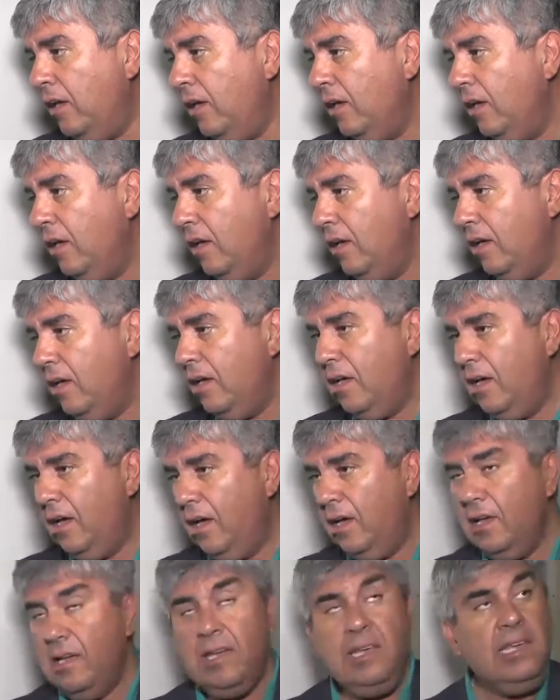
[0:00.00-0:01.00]
tal como aparece en
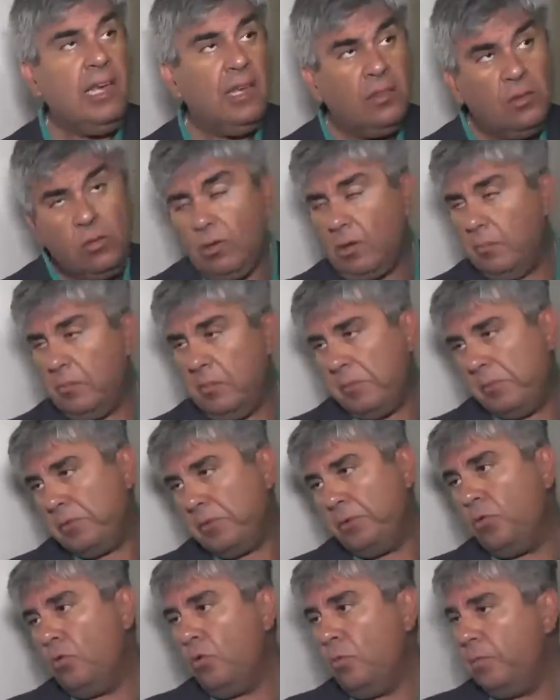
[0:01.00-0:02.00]
Twitter, yo estoy
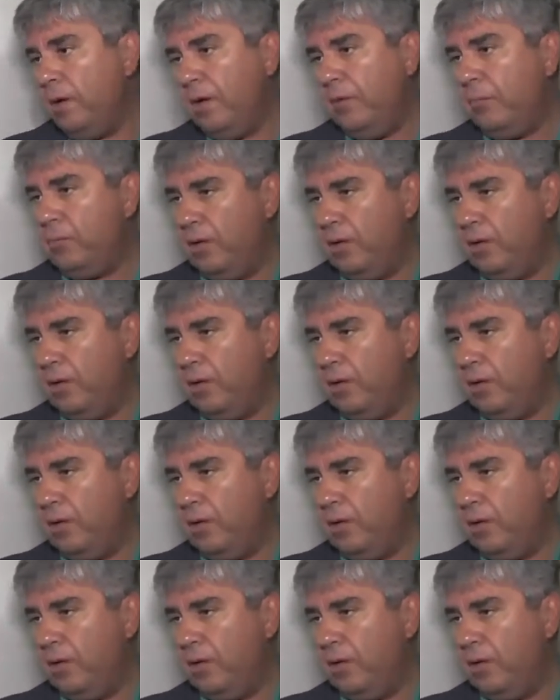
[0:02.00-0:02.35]
pidiendo que se